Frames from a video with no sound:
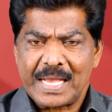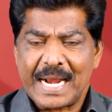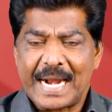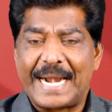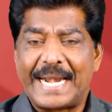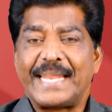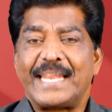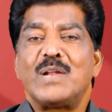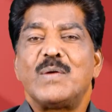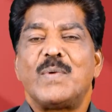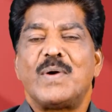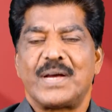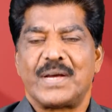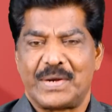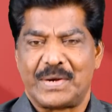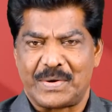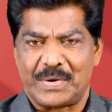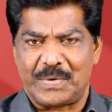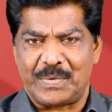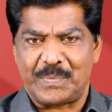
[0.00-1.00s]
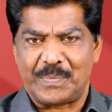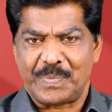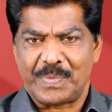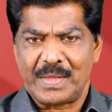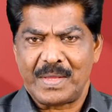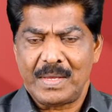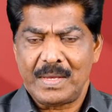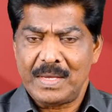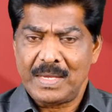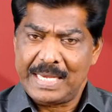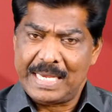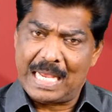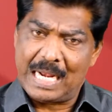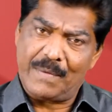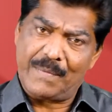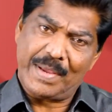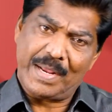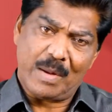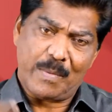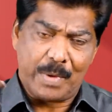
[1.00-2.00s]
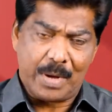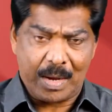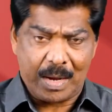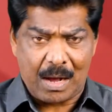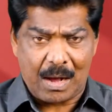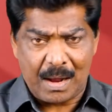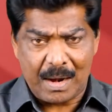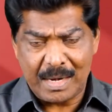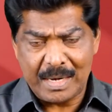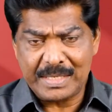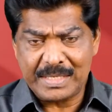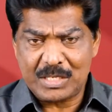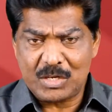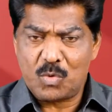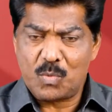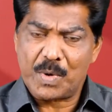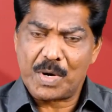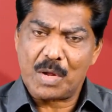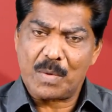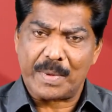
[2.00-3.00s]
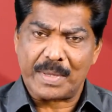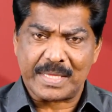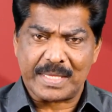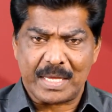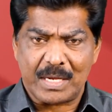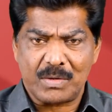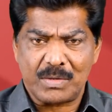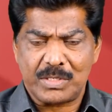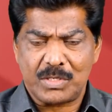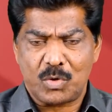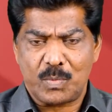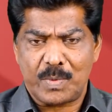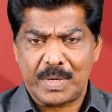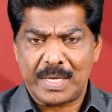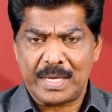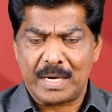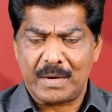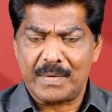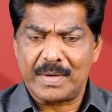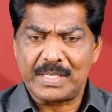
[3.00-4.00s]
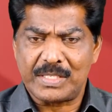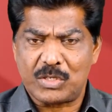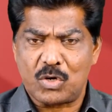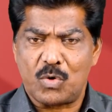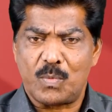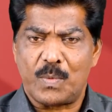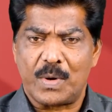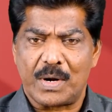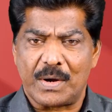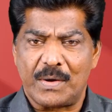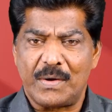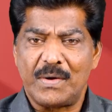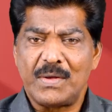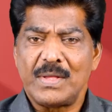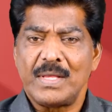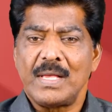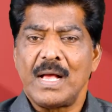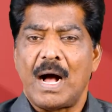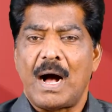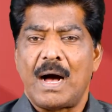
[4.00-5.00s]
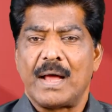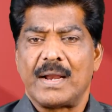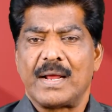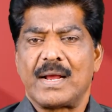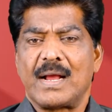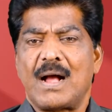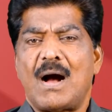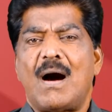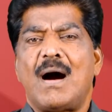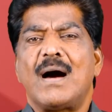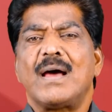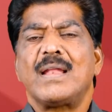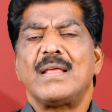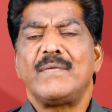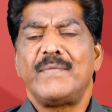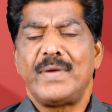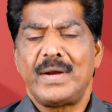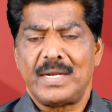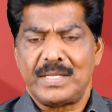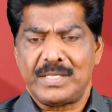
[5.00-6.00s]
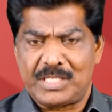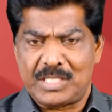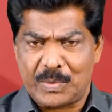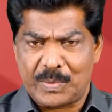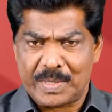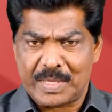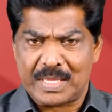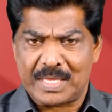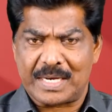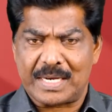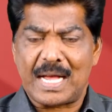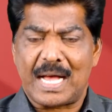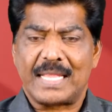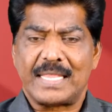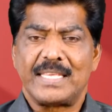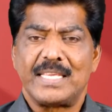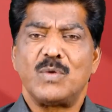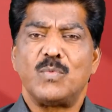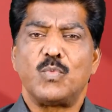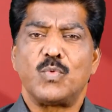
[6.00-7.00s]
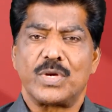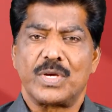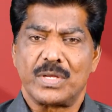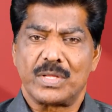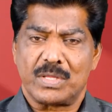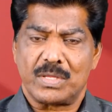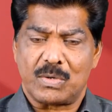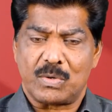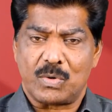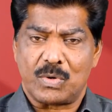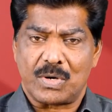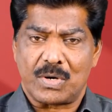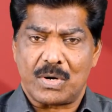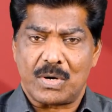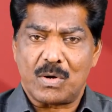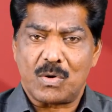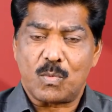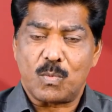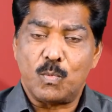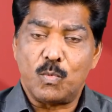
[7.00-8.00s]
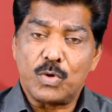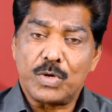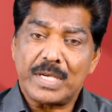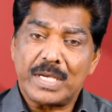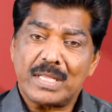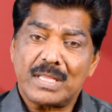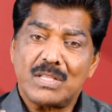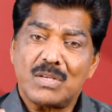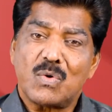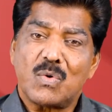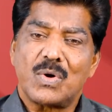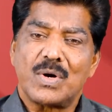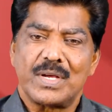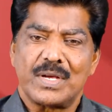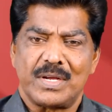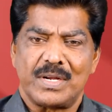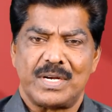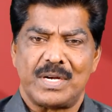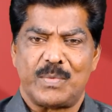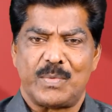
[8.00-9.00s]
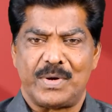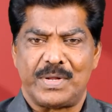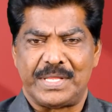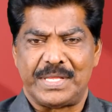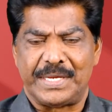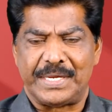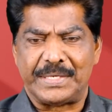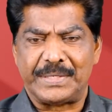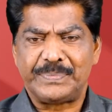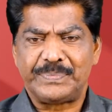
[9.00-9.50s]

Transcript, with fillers: கடினமாக இருக்கும் எனவே நம்ம காலையில் ஜெபம் பண்ணோம் மத்தியானம் ஜெபம் பண்ணோம் இரவுலையும் ஜெபம் பண்ணோம் ஆனால் காலை வேலை ஜெபத்திற்கு அதிக முக்கியத்துவம் கொடுக்கணும் முக்கியத்துவம் கொடுக்கின்ற பொழுது